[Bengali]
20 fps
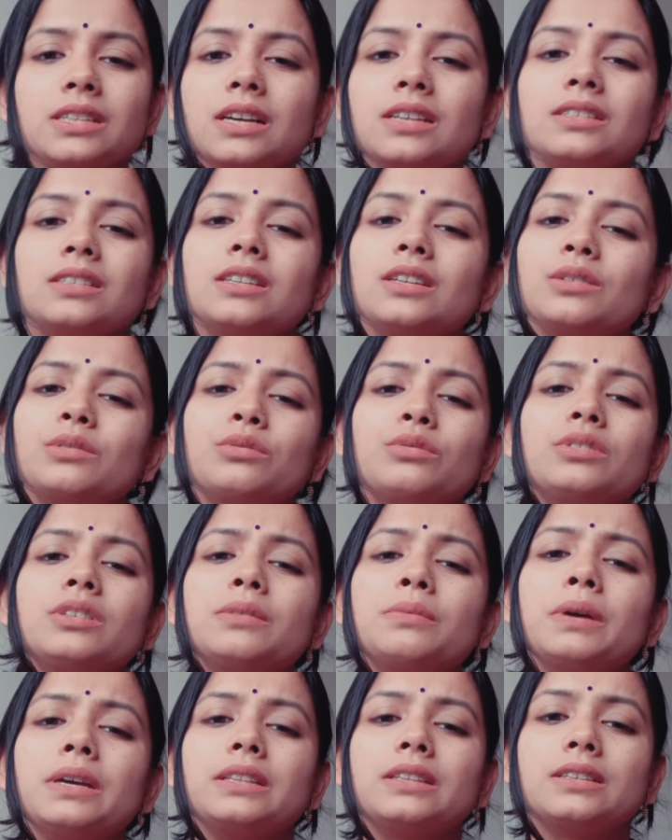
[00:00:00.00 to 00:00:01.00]
চাচারে খুঁজে
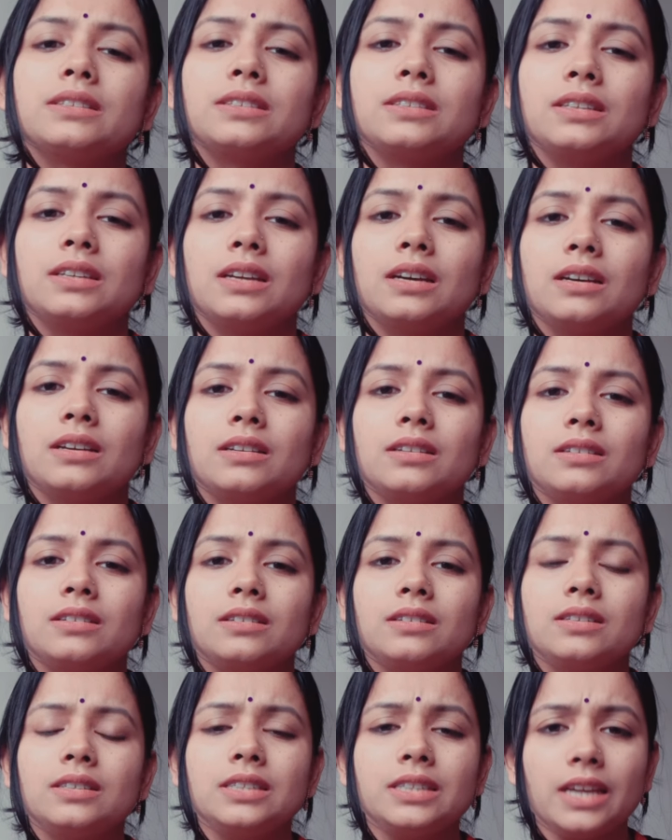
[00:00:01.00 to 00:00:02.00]
পাইতাছি না
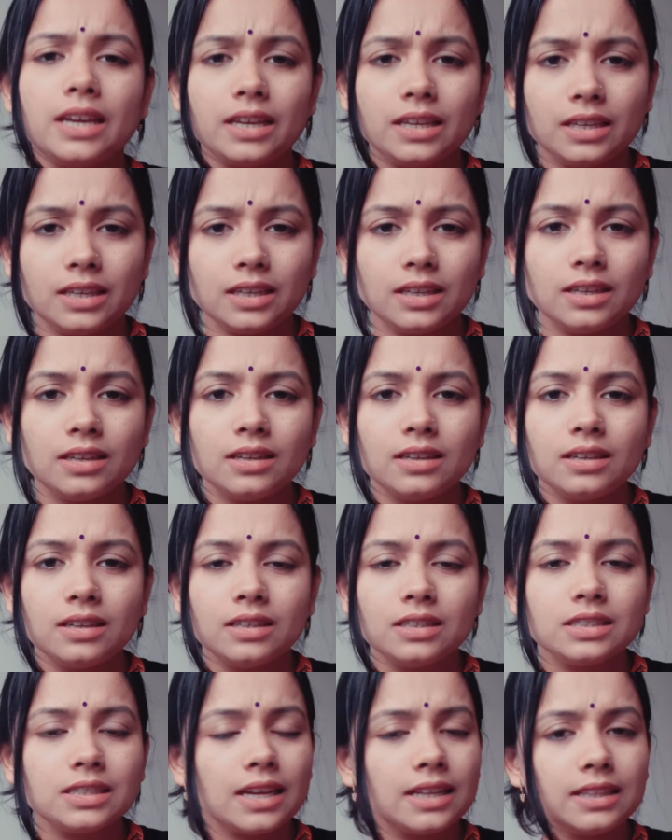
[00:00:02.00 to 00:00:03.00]
সে কি
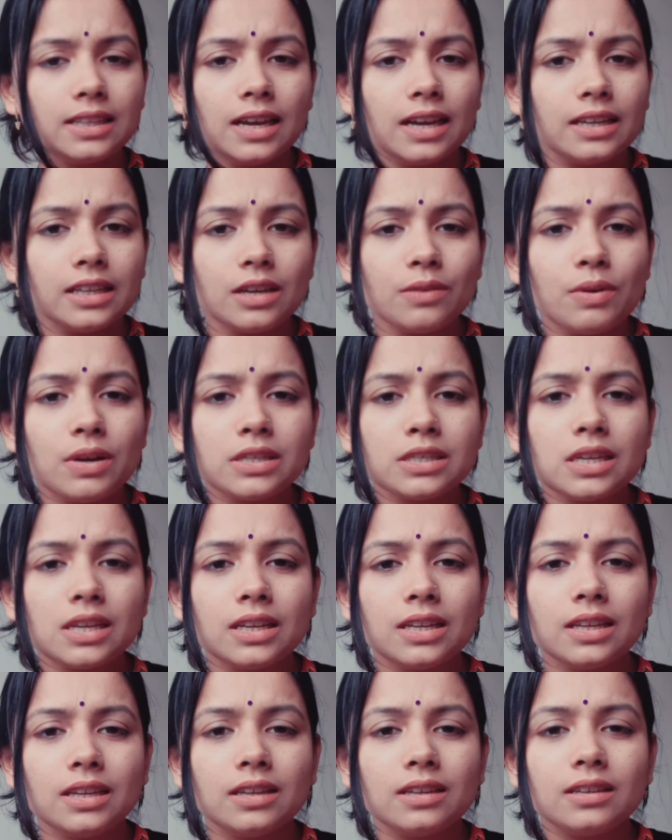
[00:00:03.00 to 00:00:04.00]
সাথে আর কেউ
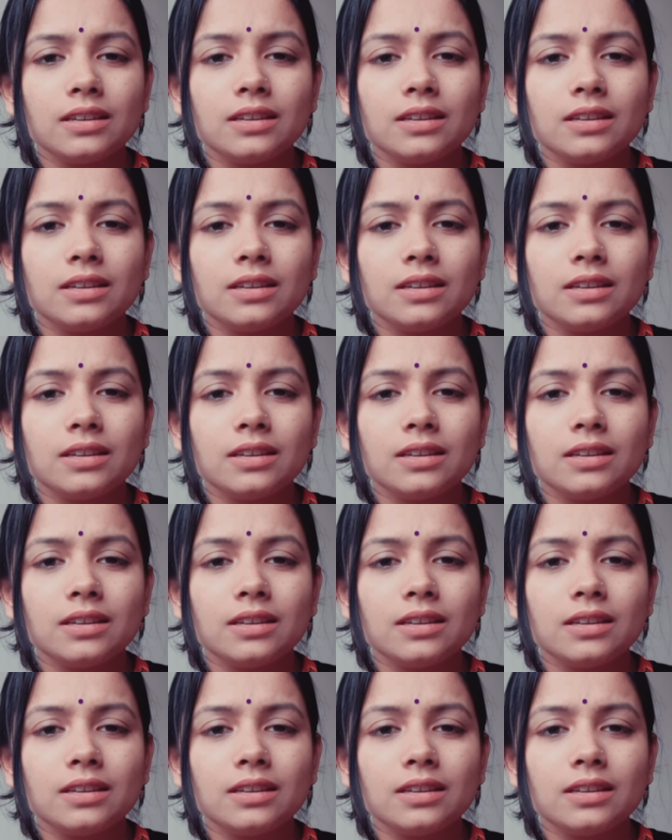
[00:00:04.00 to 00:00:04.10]
আসেনি